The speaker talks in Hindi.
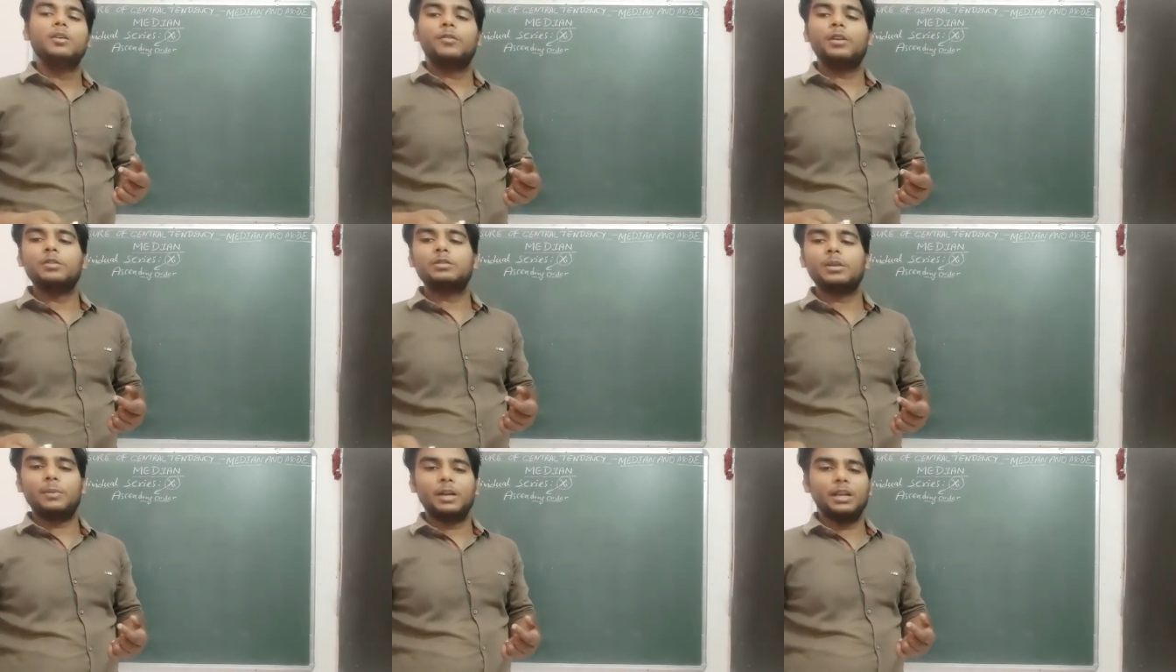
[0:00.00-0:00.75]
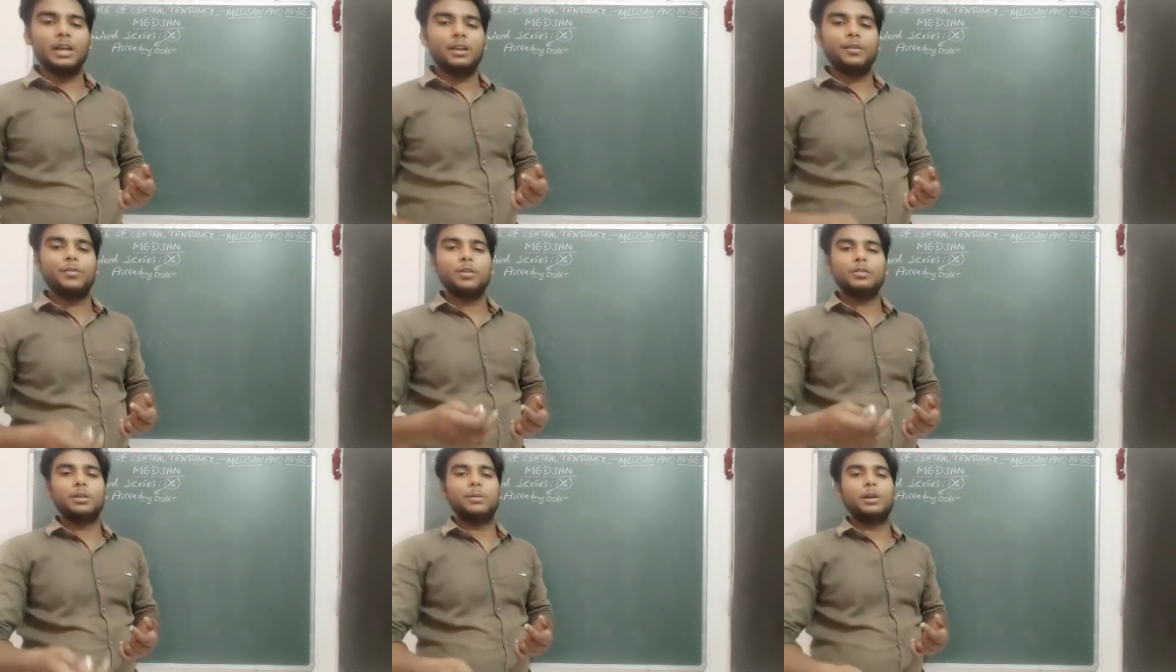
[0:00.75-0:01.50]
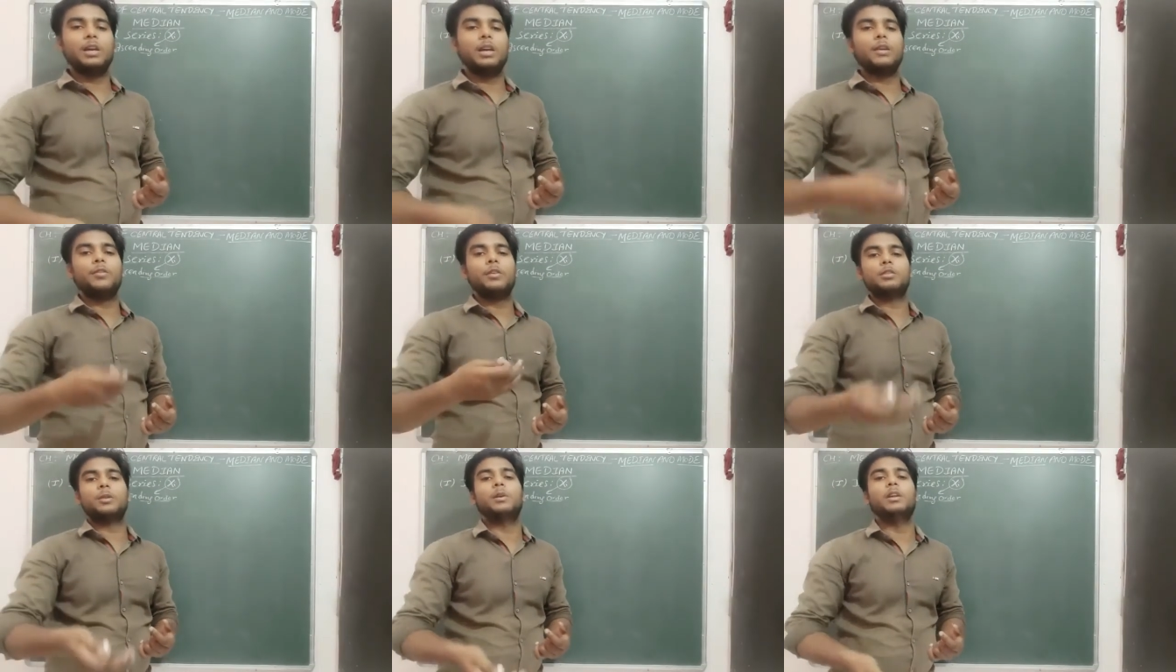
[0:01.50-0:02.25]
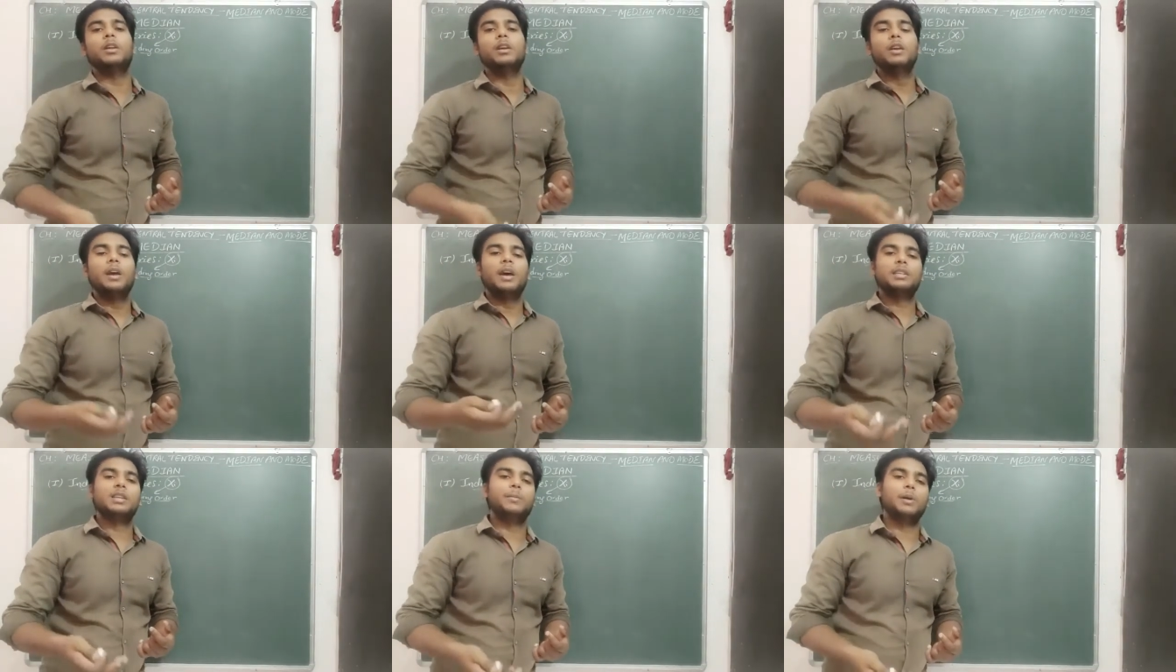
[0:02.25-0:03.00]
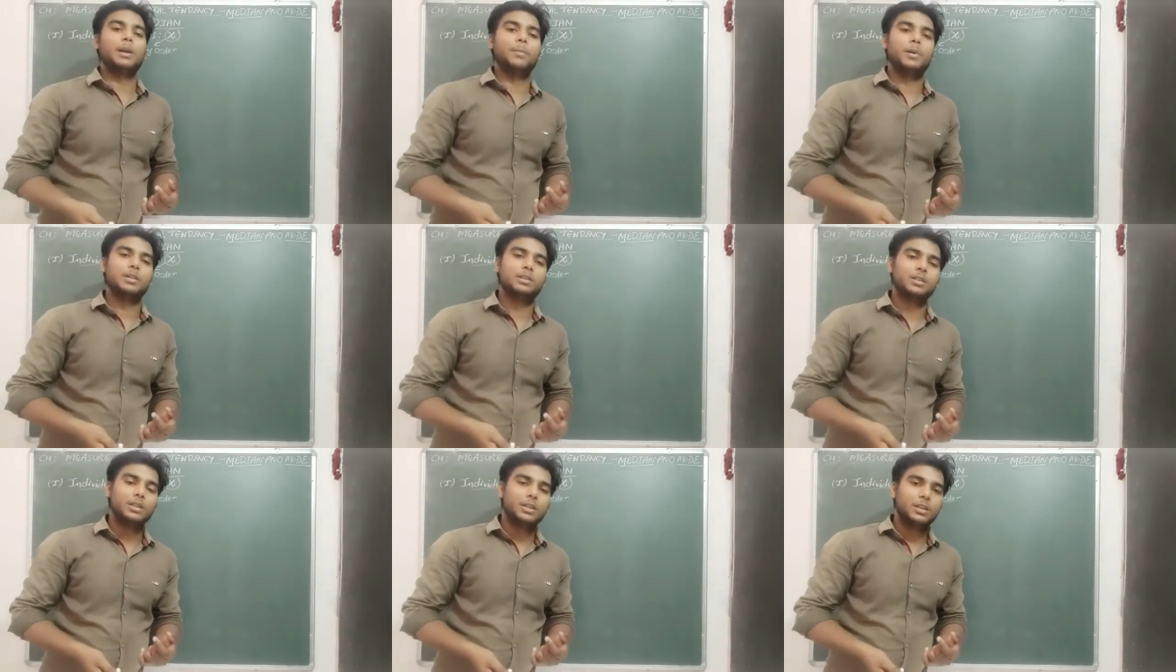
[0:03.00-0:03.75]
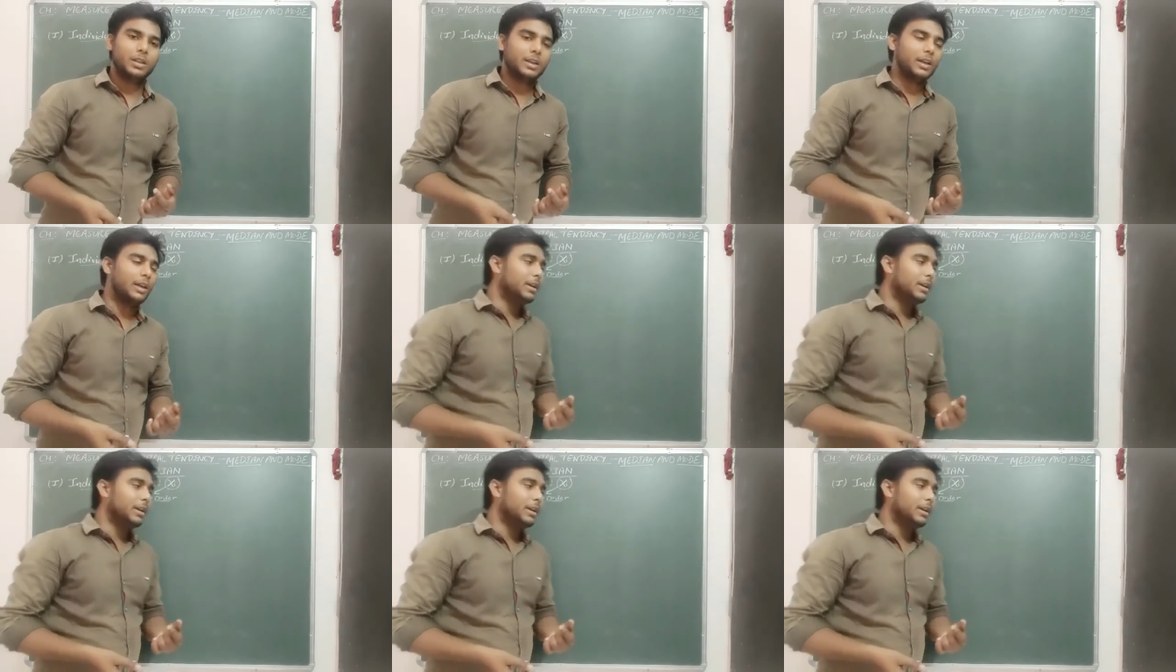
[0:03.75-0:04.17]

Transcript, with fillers: फिर उससे बड़ी आएगी फिर उससे बड़ी आएगी फिर उससे बड़ी ऐसे हमारे पास ठीक है